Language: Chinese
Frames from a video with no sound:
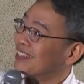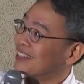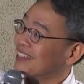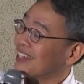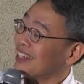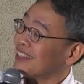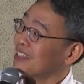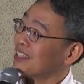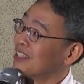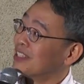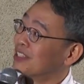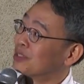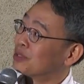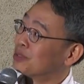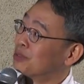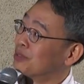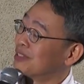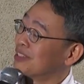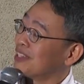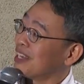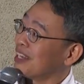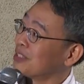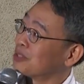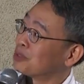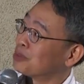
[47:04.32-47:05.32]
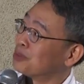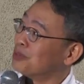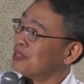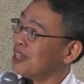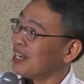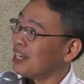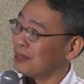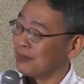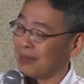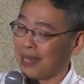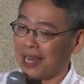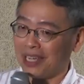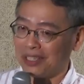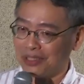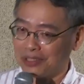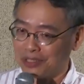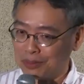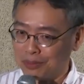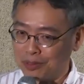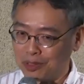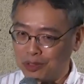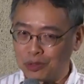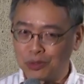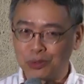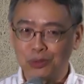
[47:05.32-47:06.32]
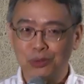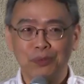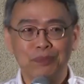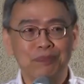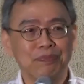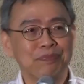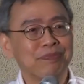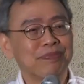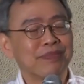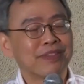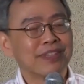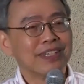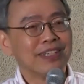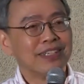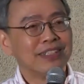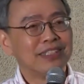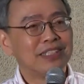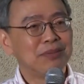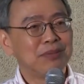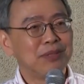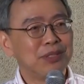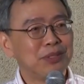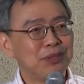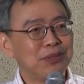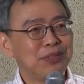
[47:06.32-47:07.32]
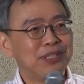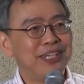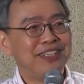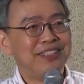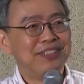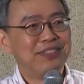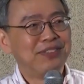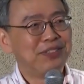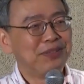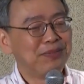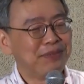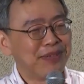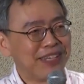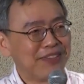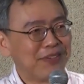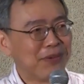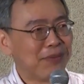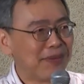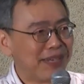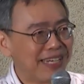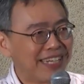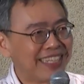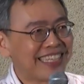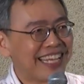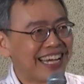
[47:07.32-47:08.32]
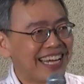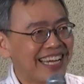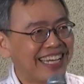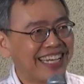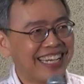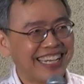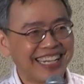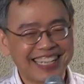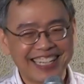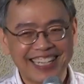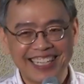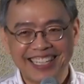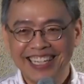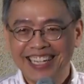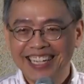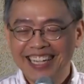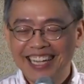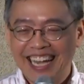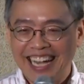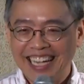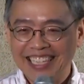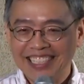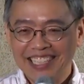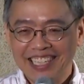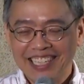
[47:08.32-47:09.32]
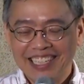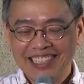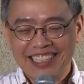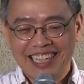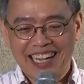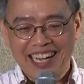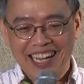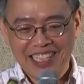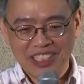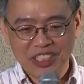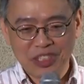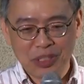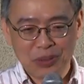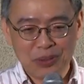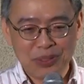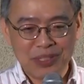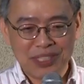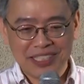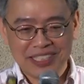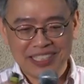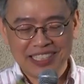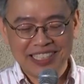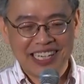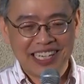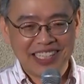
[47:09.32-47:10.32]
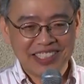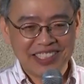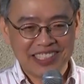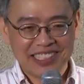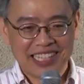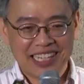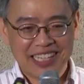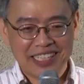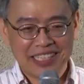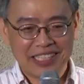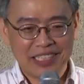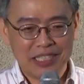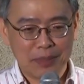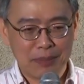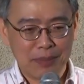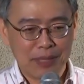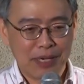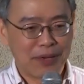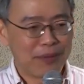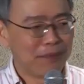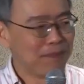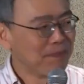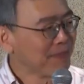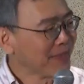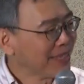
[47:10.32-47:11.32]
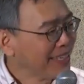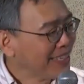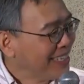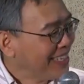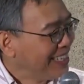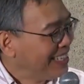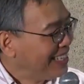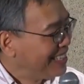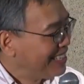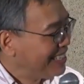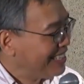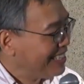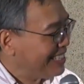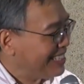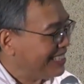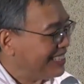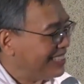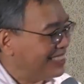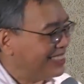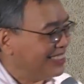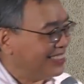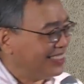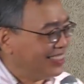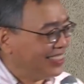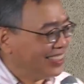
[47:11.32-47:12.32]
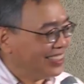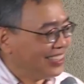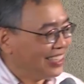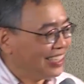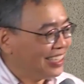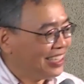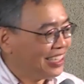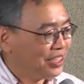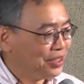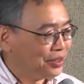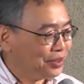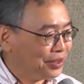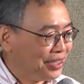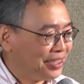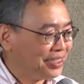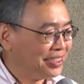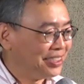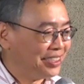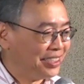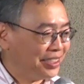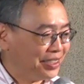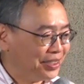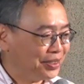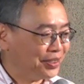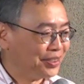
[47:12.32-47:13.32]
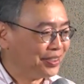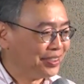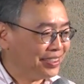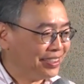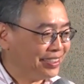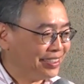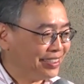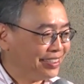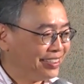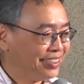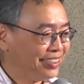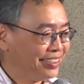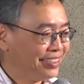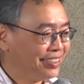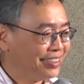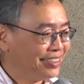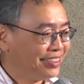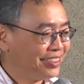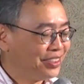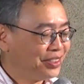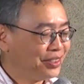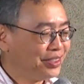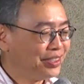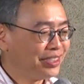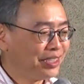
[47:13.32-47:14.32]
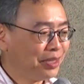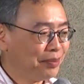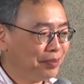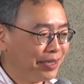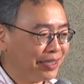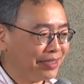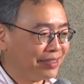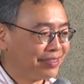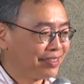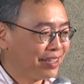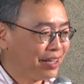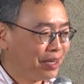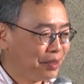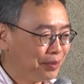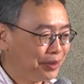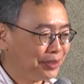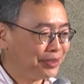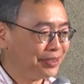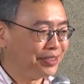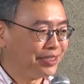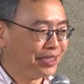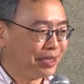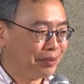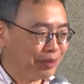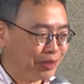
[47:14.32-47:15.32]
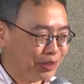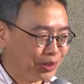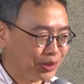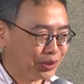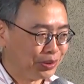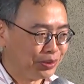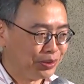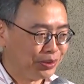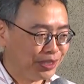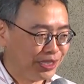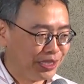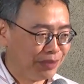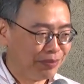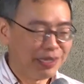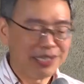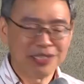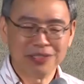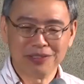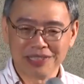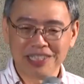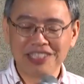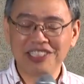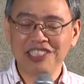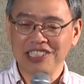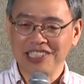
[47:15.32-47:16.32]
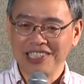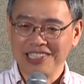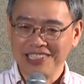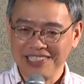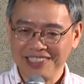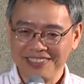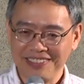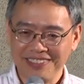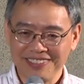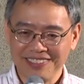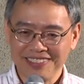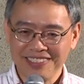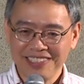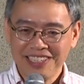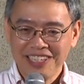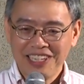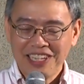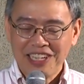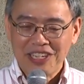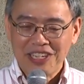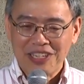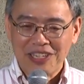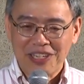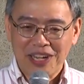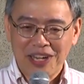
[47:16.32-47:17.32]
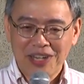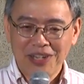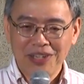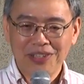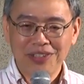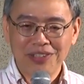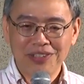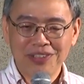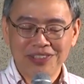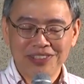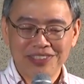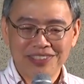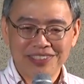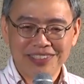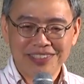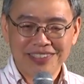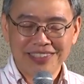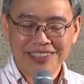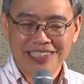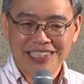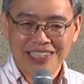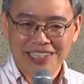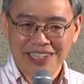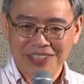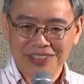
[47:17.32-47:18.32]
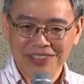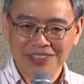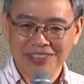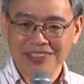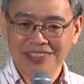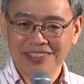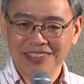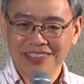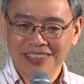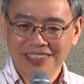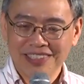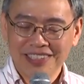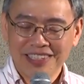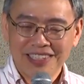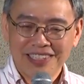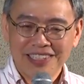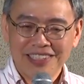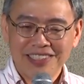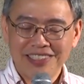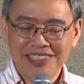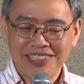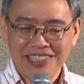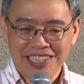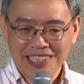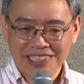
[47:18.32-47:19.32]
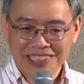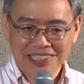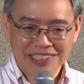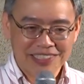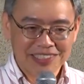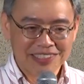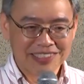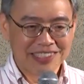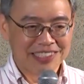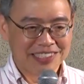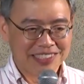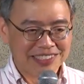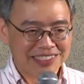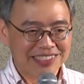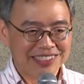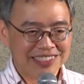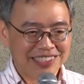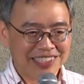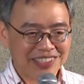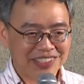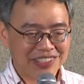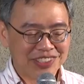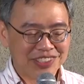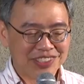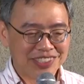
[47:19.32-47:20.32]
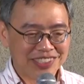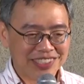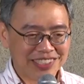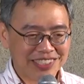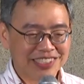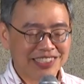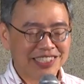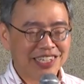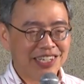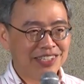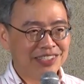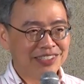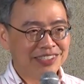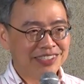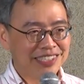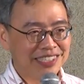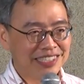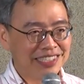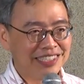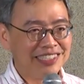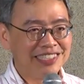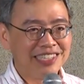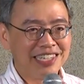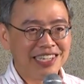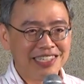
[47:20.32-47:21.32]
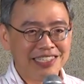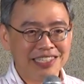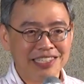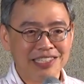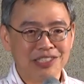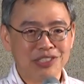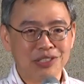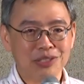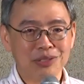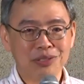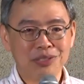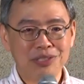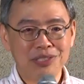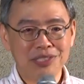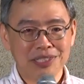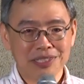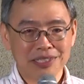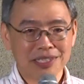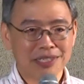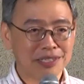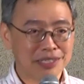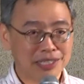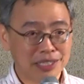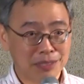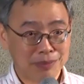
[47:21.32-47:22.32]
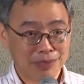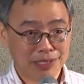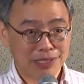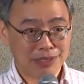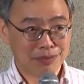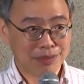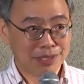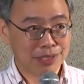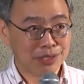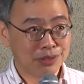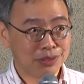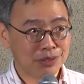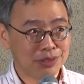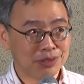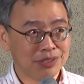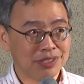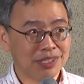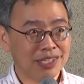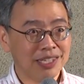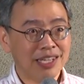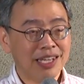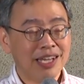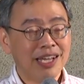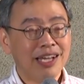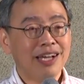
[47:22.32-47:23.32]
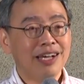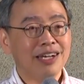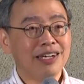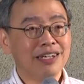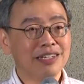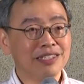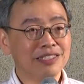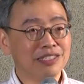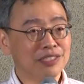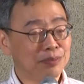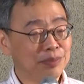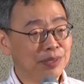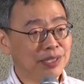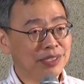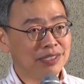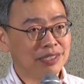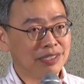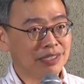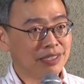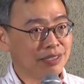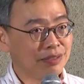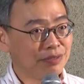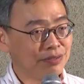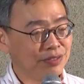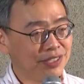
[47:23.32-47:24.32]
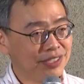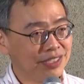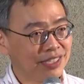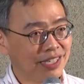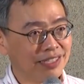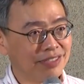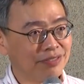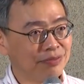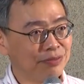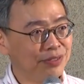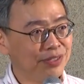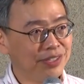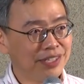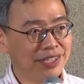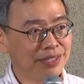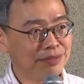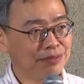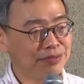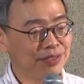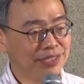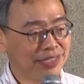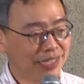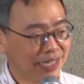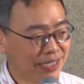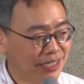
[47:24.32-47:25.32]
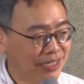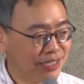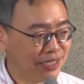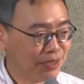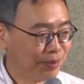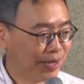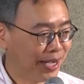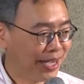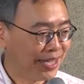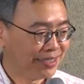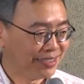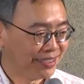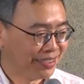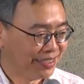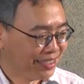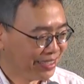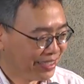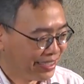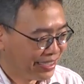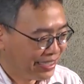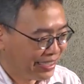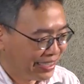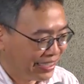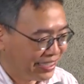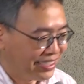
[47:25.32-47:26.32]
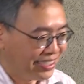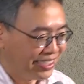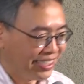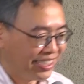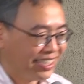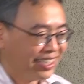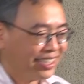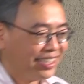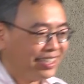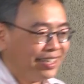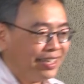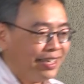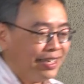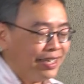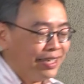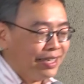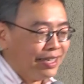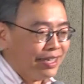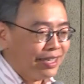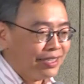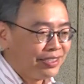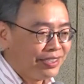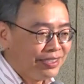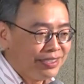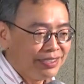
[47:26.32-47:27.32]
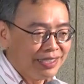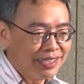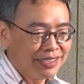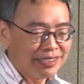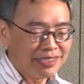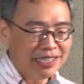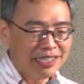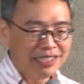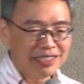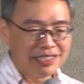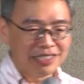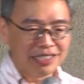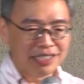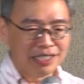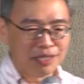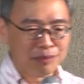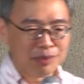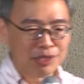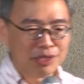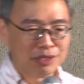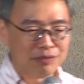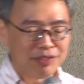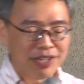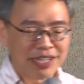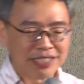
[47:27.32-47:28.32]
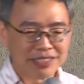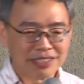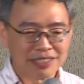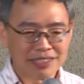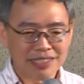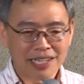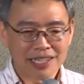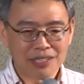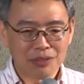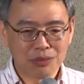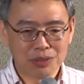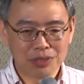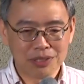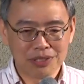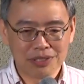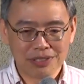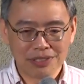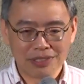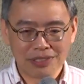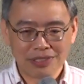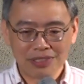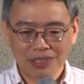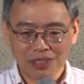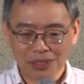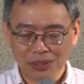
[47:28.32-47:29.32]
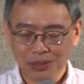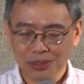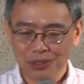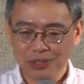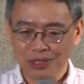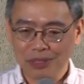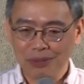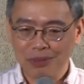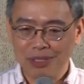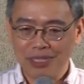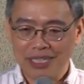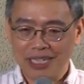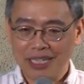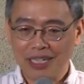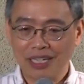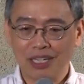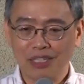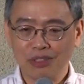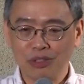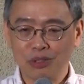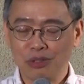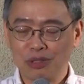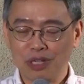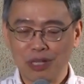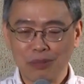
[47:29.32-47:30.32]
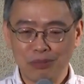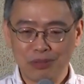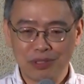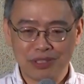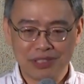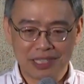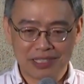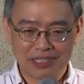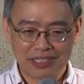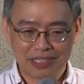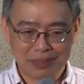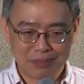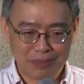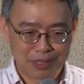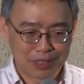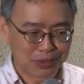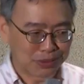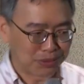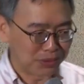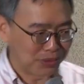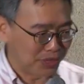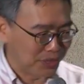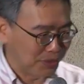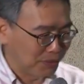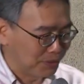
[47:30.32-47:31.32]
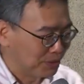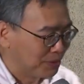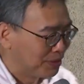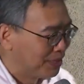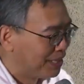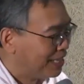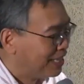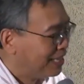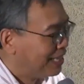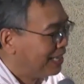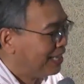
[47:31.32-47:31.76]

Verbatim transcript: 他在他的书架里面还有这本书，这本书的封面我帮他打开来看，还他还手写的当时他的课表。呃，很有意思的就是，其实就是这本 Thomas 这本书里面有那几个例子，然后林老师。建议了这个这件事情，然后这个建议就进到课本里面去，而且变成一个非常分量非常可怕的一节。事实上，这一节也没有发生太多的效用，因为联考从来不会在这里面出题目。